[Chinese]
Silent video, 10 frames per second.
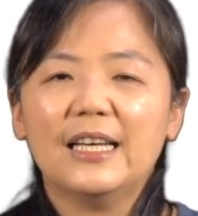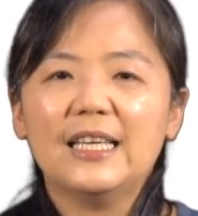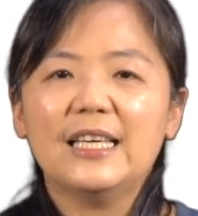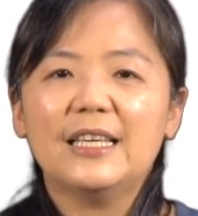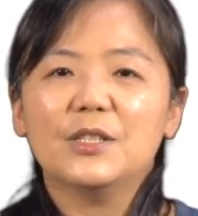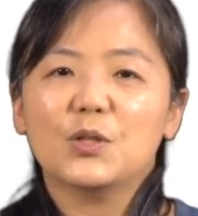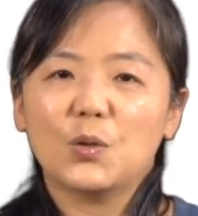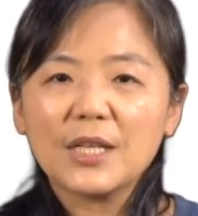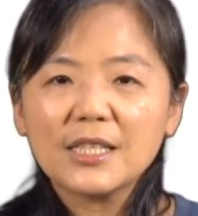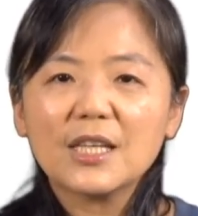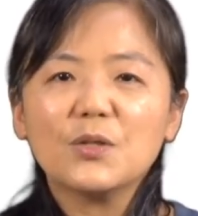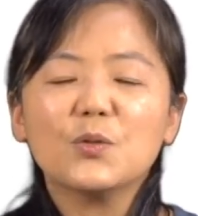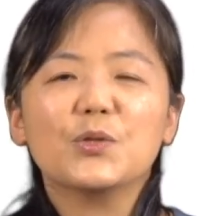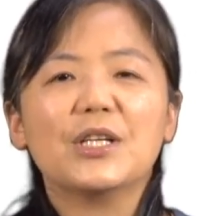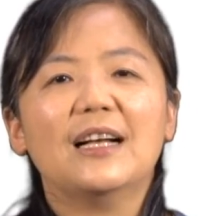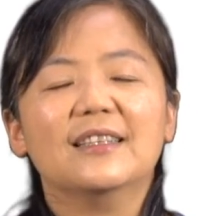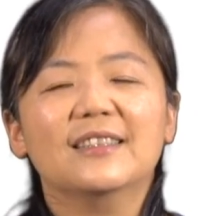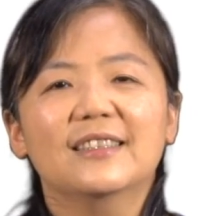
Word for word: 以走在正路上，